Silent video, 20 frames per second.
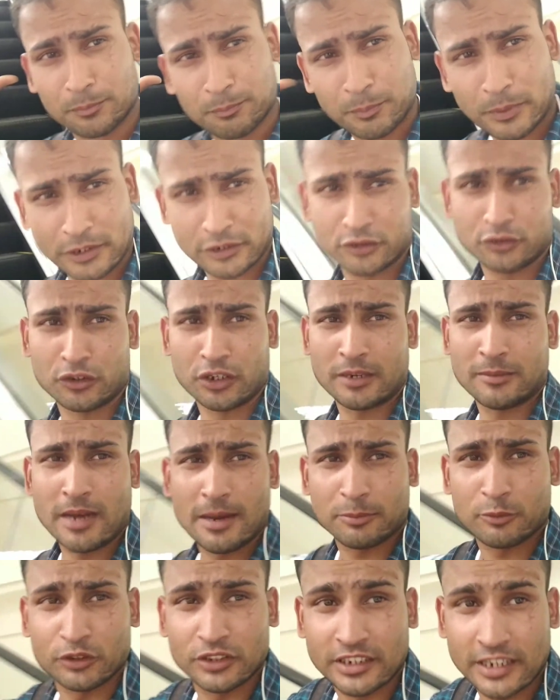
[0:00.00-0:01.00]
ऊपर की ओर हम
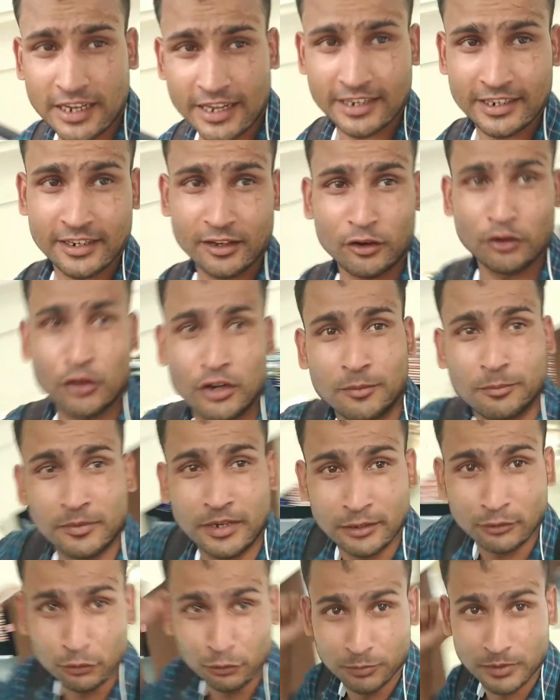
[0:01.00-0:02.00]
आपको दिखाएंगे और
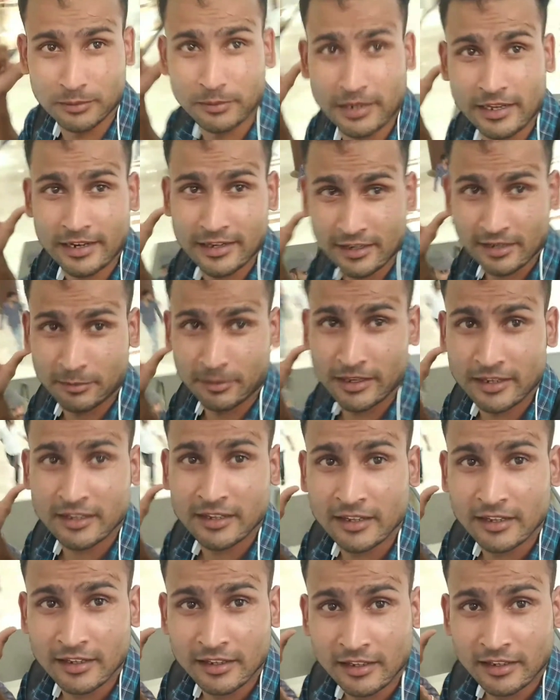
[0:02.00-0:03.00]
अपना दूबे भाई अनु
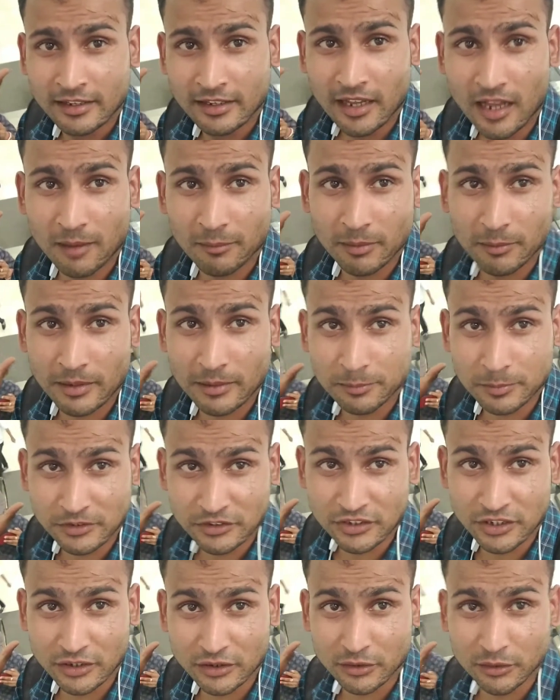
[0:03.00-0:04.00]
भाई यहाँ पे भाई
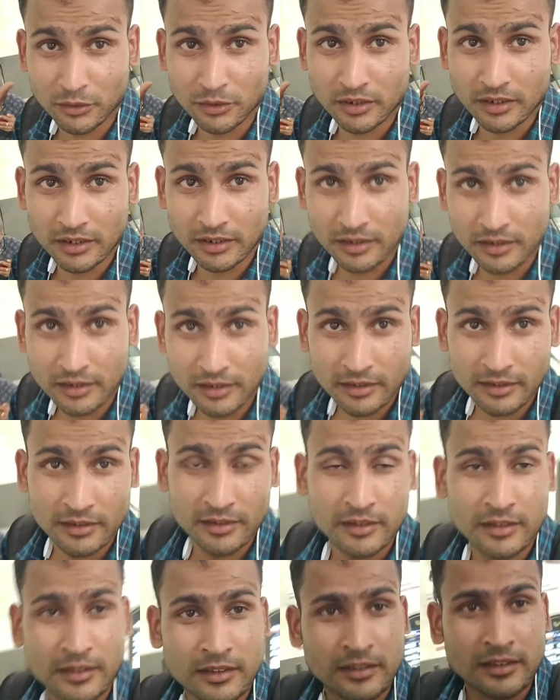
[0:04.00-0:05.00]
पीछे की ओर
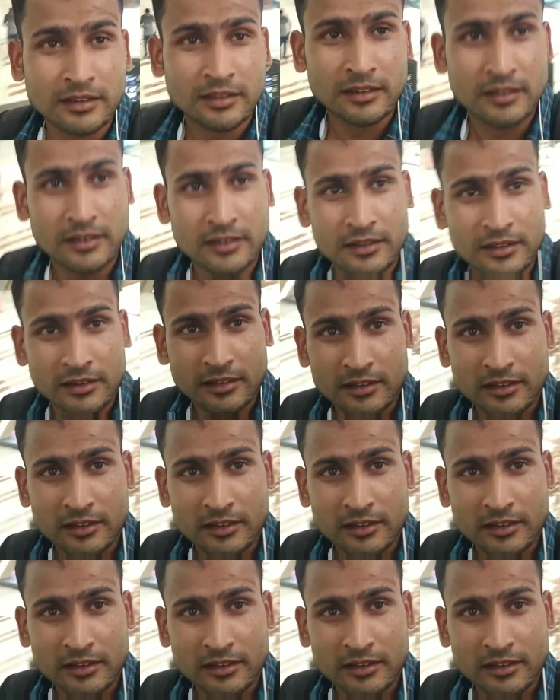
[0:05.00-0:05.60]
है